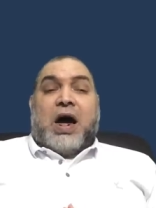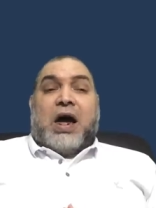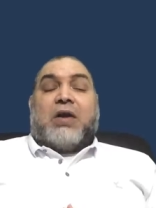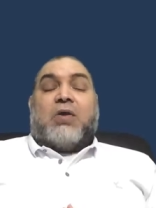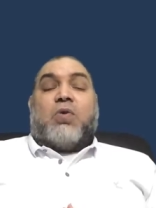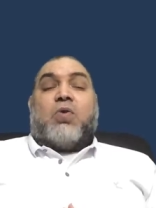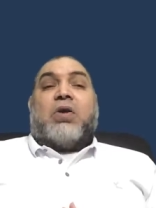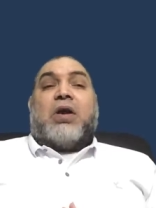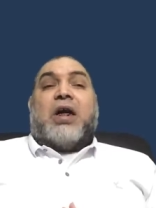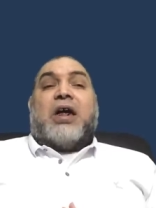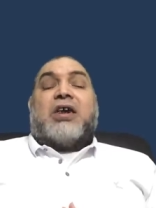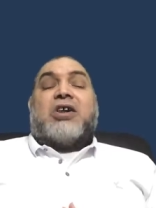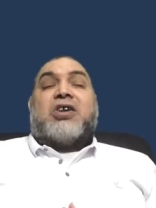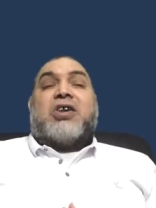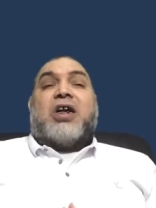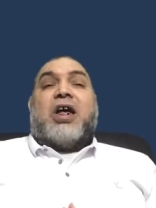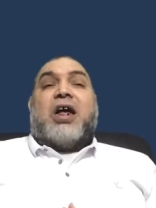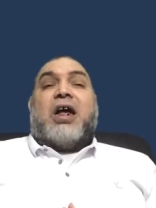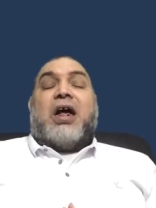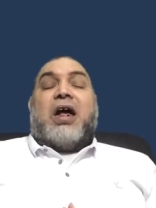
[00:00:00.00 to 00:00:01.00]

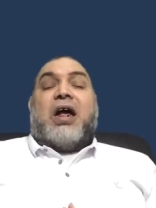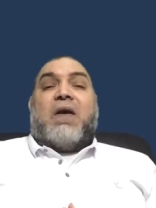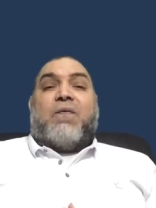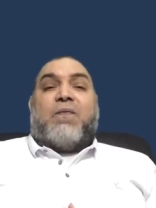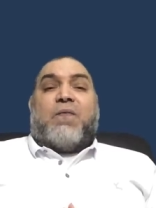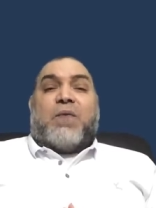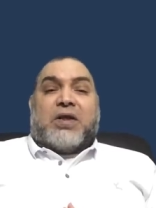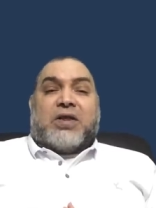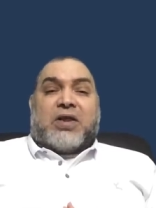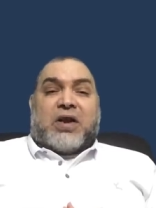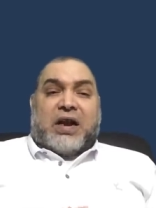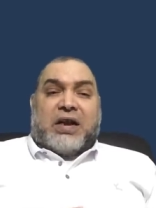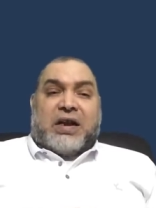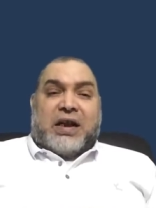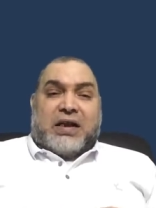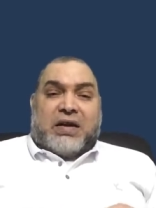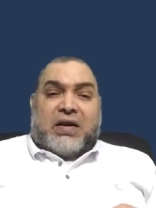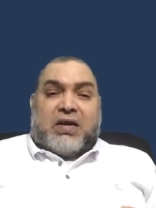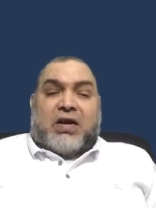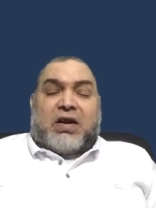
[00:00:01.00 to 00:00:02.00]
الخلاصة الفترة
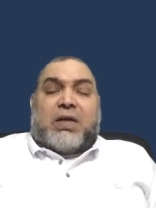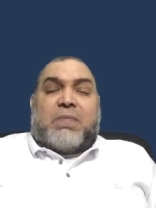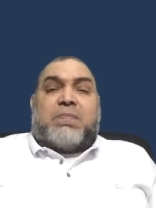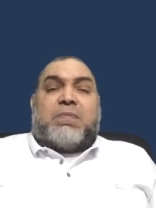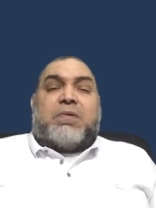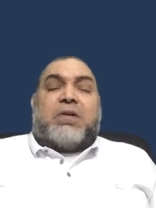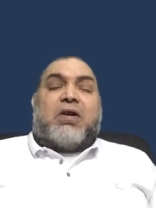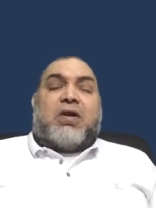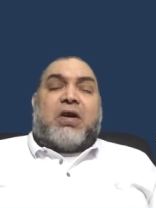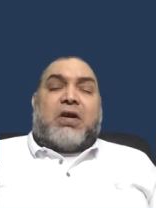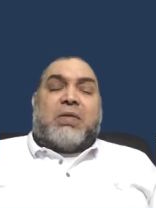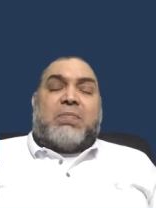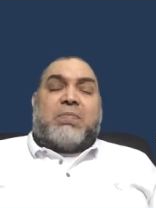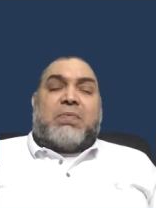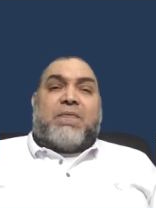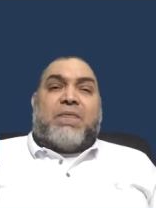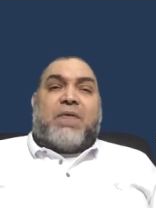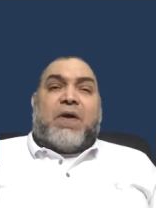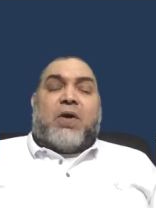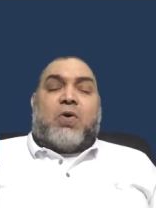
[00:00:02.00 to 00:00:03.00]
اللي أنا
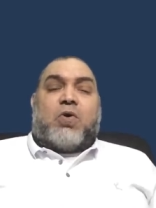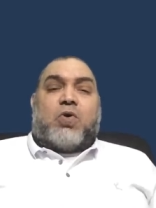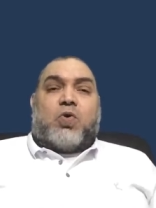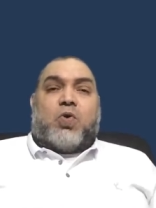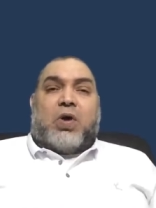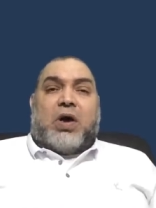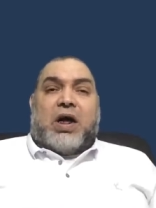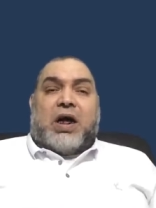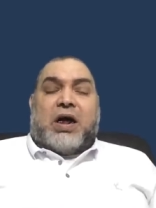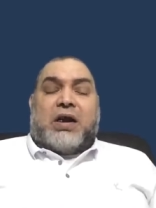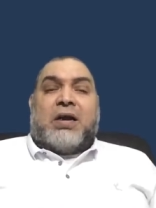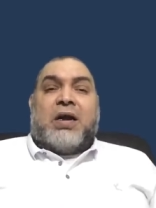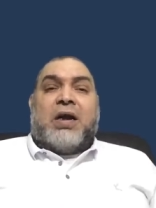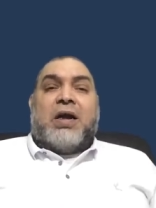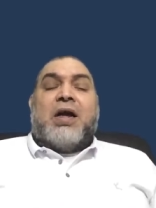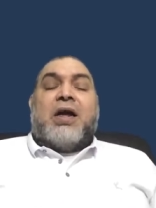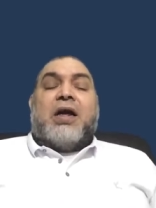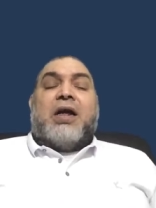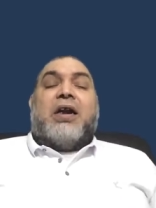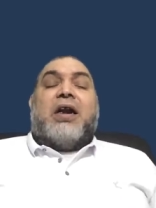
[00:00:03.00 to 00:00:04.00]
راقبت فيها أردوغان
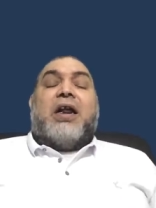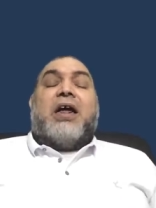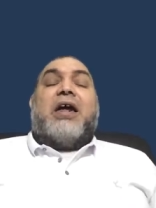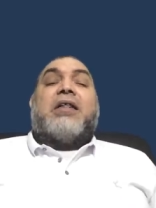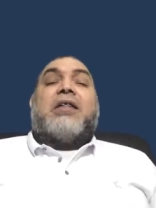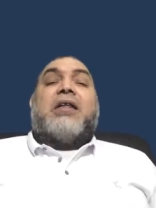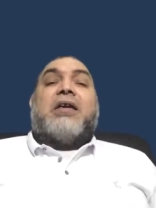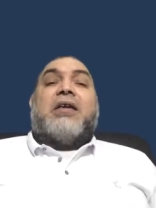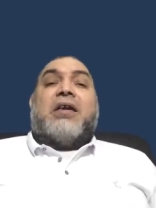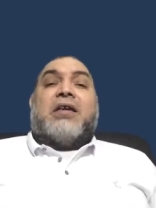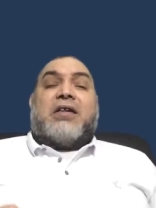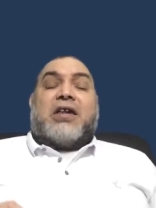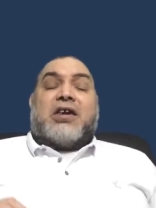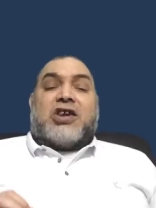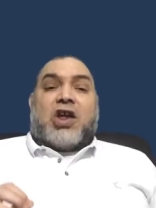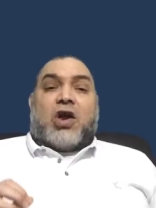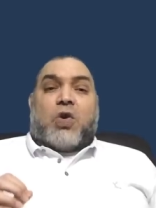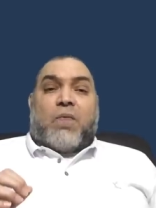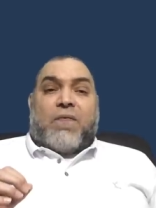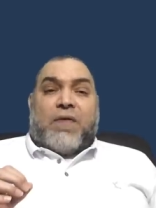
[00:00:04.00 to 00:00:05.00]
لقيت إن
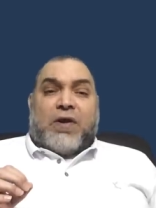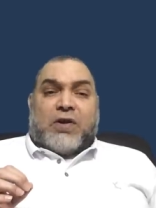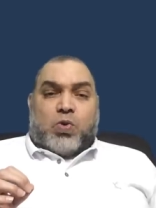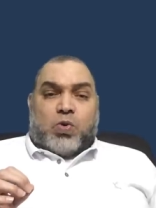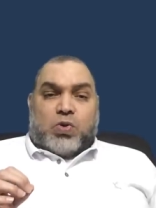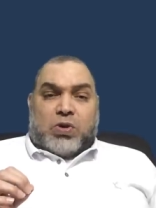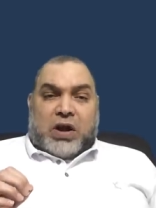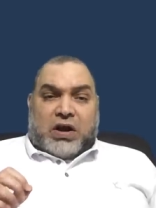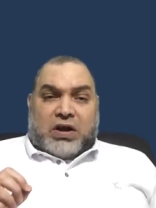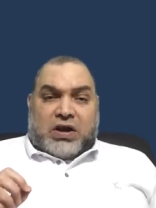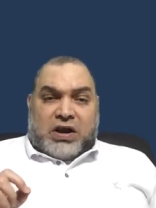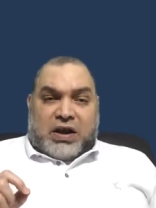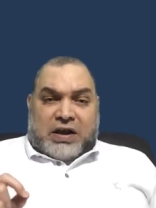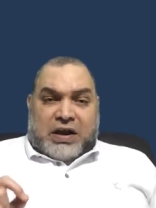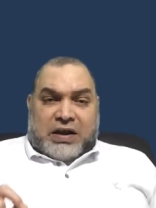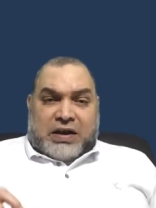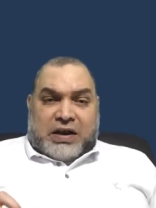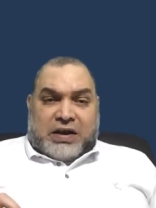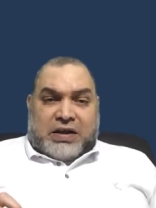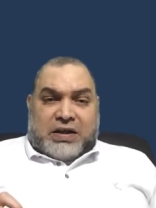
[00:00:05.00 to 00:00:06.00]
تصرفاته
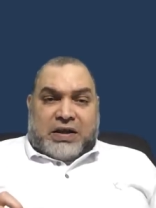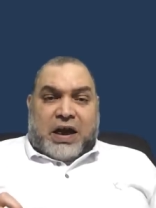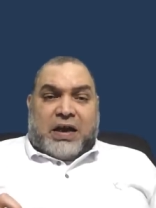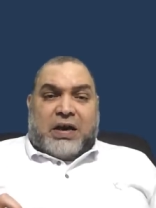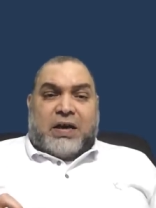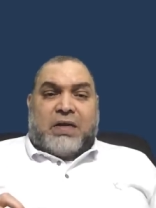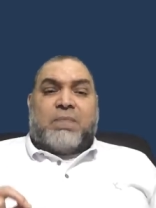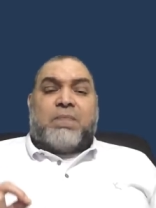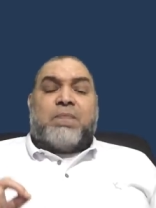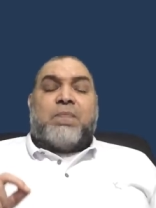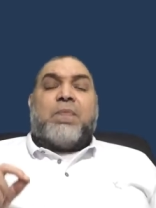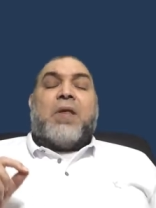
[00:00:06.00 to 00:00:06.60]
دقيقة جدا